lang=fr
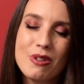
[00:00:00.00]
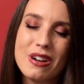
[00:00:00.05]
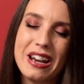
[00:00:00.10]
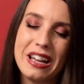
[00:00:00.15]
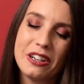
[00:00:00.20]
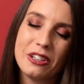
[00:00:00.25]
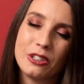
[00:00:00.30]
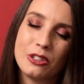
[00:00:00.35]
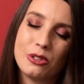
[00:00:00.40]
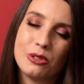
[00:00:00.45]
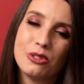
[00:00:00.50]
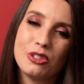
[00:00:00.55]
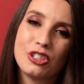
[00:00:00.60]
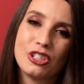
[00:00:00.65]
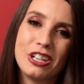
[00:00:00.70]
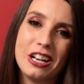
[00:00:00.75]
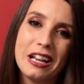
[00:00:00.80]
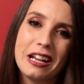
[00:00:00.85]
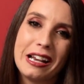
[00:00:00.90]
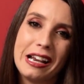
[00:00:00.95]
la retouche,
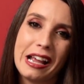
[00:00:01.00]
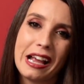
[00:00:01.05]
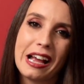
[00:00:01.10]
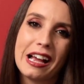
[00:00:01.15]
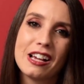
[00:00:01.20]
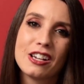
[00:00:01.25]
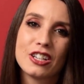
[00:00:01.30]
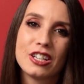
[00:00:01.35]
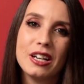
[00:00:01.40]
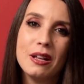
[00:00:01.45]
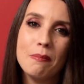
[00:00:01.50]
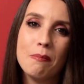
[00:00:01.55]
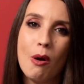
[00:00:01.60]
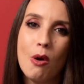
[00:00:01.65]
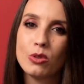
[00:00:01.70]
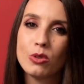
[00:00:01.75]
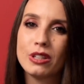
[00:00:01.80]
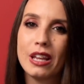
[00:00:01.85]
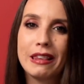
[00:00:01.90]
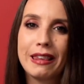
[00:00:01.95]
l'éclairage, les
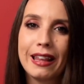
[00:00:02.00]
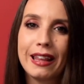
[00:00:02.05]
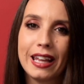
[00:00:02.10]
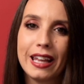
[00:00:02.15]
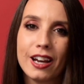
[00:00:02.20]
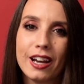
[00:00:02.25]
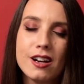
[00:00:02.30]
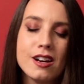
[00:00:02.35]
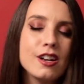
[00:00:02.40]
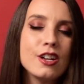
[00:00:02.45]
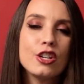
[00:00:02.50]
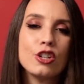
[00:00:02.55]
poses, etc.,